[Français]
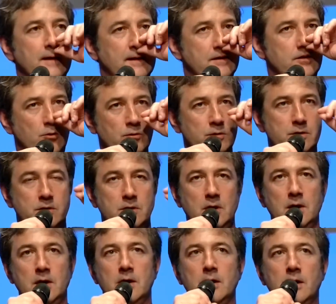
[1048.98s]
Donc,
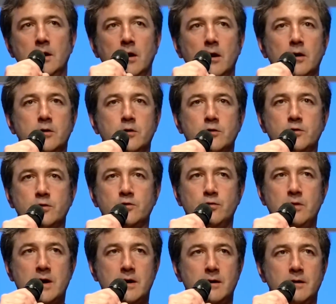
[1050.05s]
euh, que ce
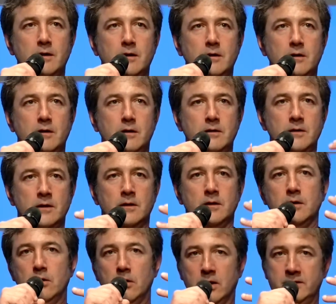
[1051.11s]
soit euh,
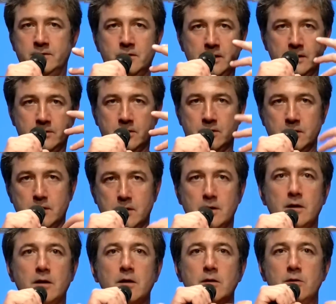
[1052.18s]
le résonateur
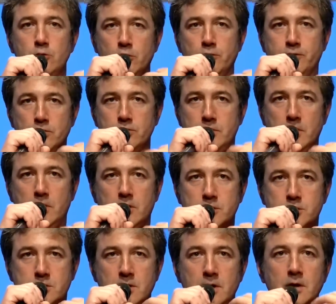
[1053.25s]
euh, de fond de
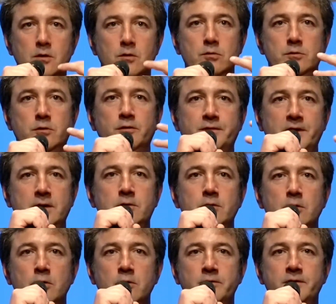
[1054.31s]
gorge ou le fait de
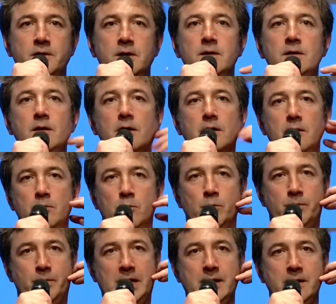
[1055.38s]
lever mon
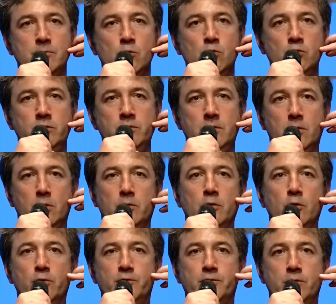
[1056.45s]
palais mou
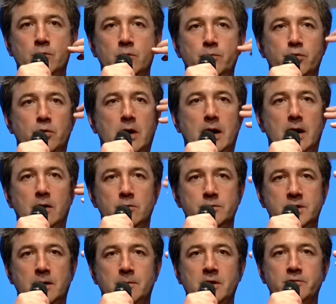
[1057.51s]
au, fond pour
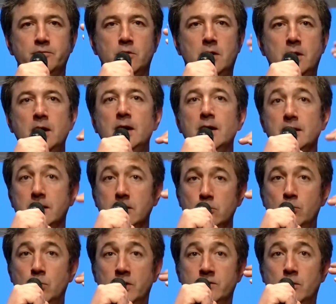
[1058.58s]
arrondir ma voix, qui est de
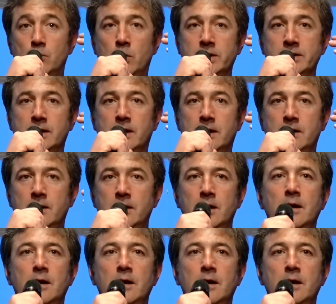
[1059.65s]
moins en moins de grains,